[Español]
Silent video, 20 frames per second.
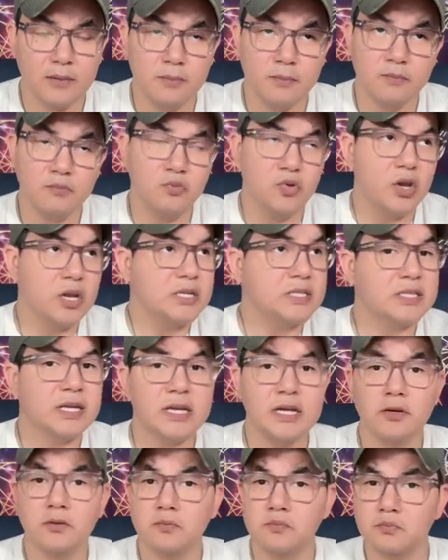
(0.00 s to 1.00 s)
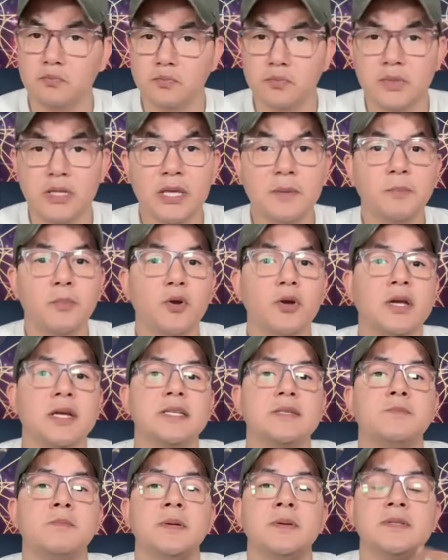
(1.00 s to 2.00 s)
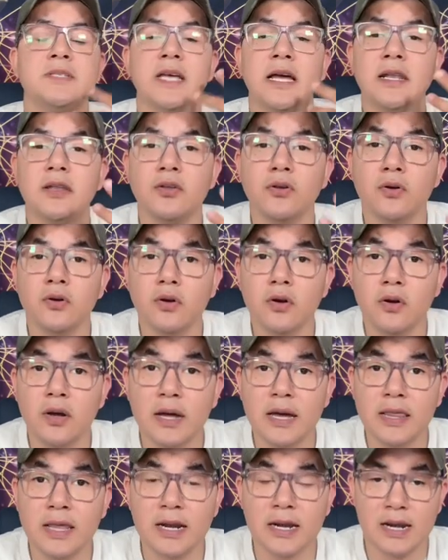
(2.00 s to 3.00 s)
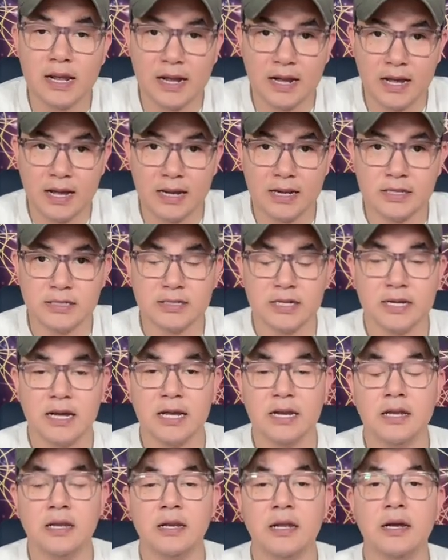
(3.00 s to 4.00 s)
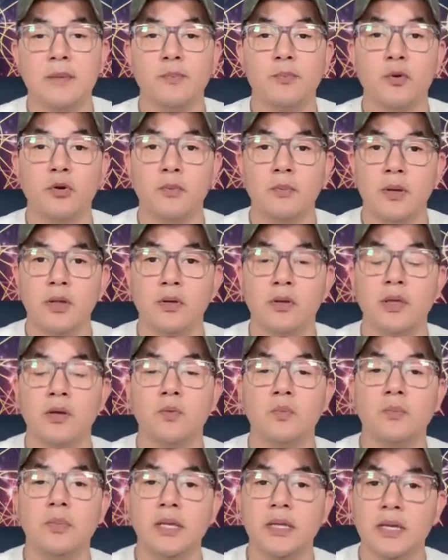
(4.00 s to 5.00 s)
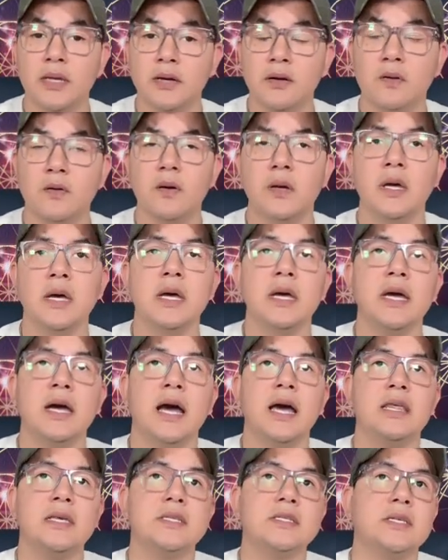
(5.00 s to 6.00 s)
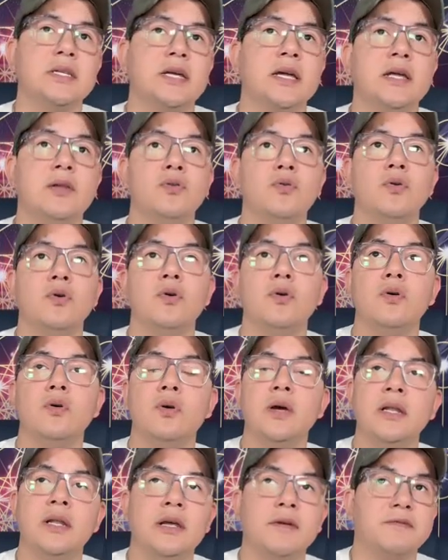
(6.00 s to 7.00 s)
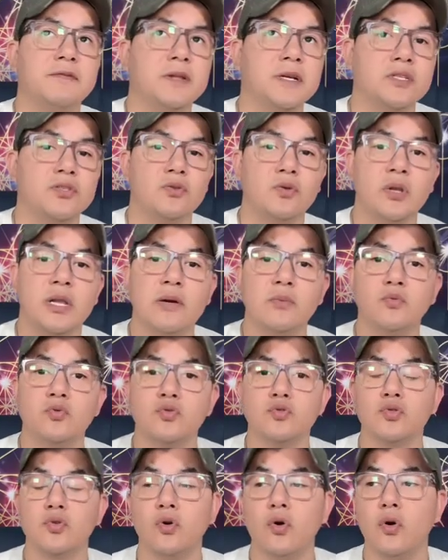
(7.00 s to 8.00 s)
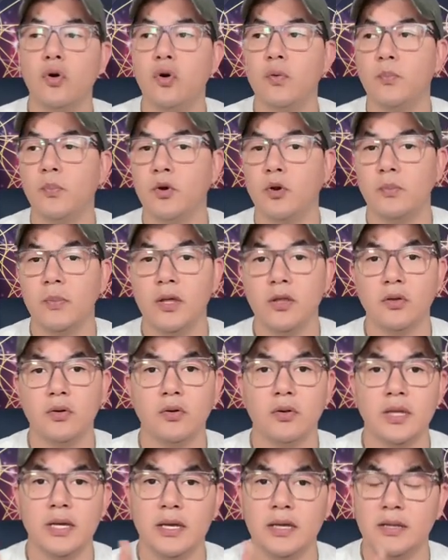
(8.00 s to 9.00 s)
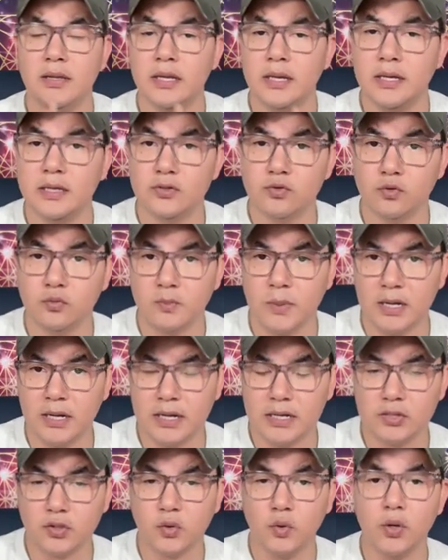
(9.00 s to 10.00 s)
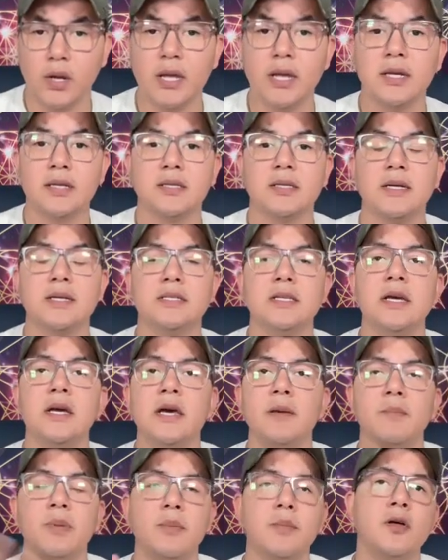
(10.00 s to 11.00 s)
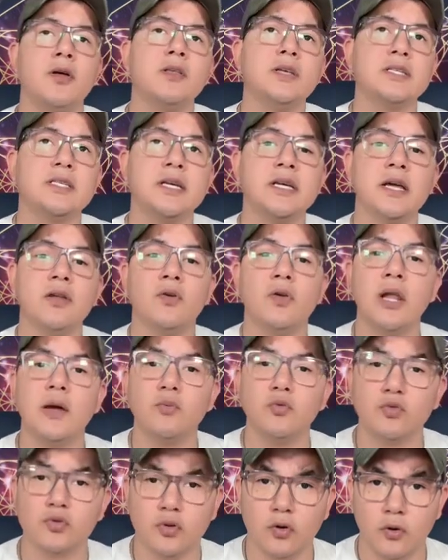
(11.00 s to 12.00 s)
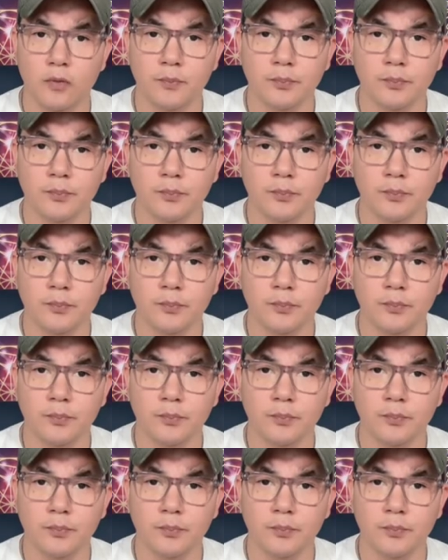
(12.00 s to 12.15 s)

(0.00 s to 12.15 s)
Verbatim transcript: no les creo, ni porque salió a dar la cara a esta Karina por medio de un video a decir que no, Netflix no la buscó por medio de, de sus maneras correctas. Primero dice que no la buscó,